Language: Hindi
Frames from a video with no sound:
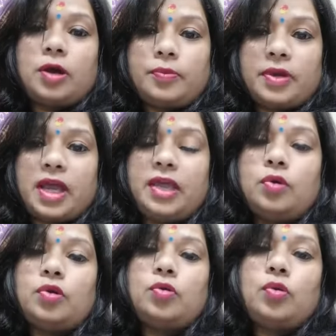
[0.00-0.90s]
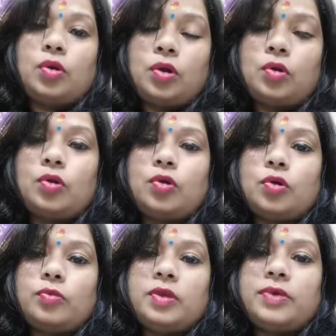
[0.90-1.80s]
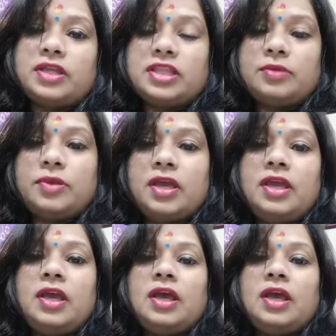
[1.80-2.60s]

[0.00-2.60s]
अपनाएं और और लोगों को भी भक्ति में